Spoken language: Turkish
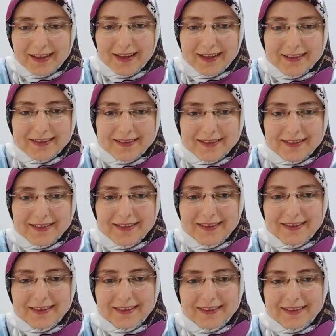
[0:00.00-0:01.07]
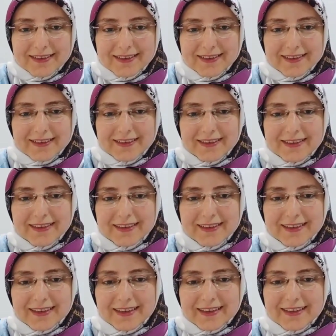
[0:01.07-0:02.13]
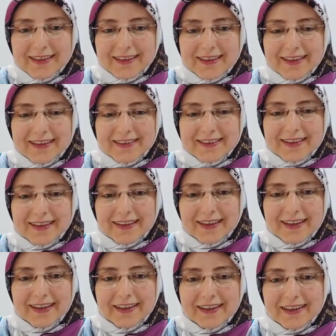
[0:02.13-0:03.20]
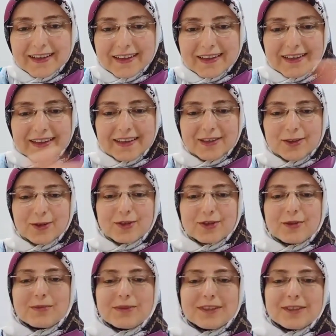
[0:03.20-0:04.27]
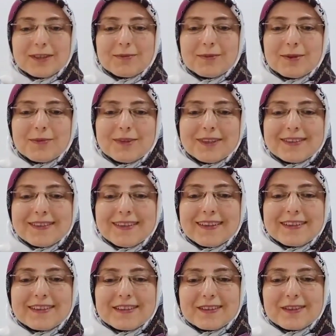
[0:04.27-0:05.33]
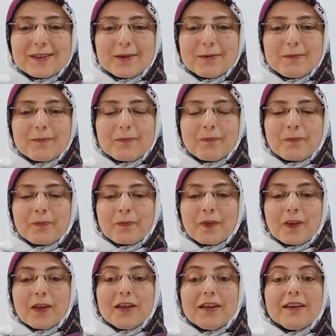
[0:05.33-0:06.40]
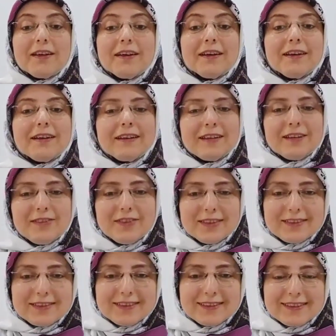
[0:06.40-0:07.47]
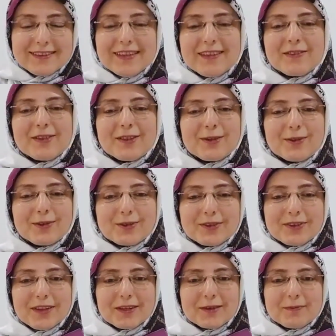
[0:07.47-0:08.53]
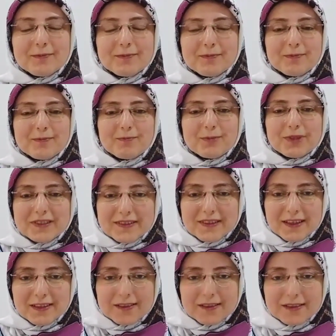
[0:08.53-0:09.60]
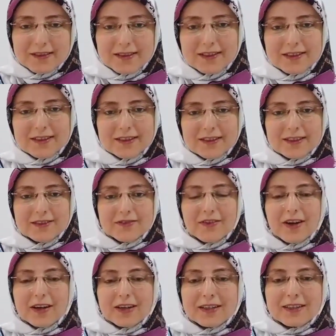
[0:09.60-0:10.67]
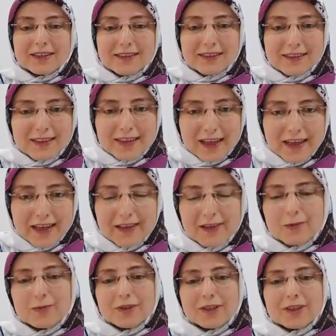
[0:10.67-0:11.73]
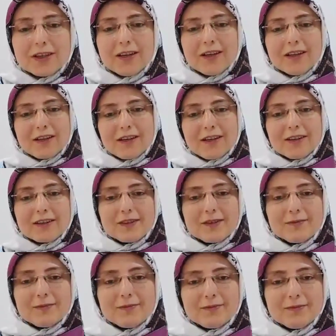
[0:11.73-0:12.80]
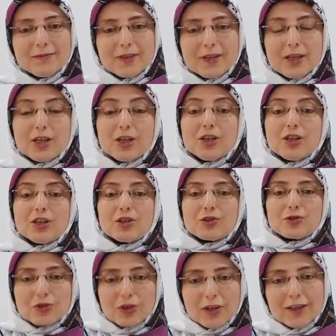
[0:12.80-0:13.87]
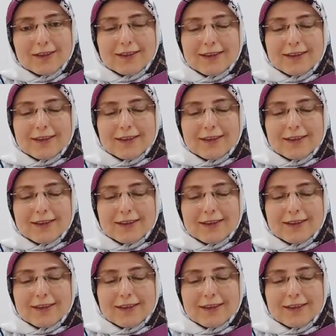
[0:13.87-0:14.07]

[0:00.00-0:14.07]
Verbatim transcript: gelsin. Teknik destekle. Kadir Hocam sanırım namazdan çıktı. Evet sevgili dostlar. Bizler e, farkındalık eğitimleri alarak şu andaki